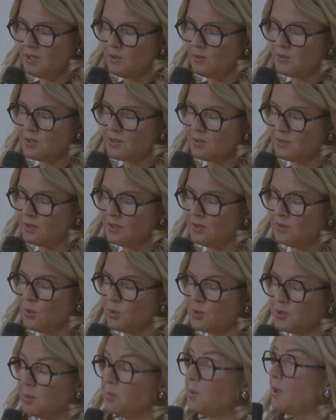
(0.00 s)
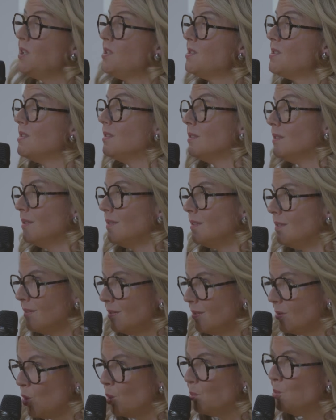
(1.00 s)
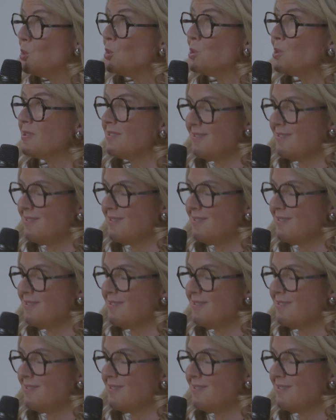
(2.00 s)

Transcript: en tant qu'entreprise commune.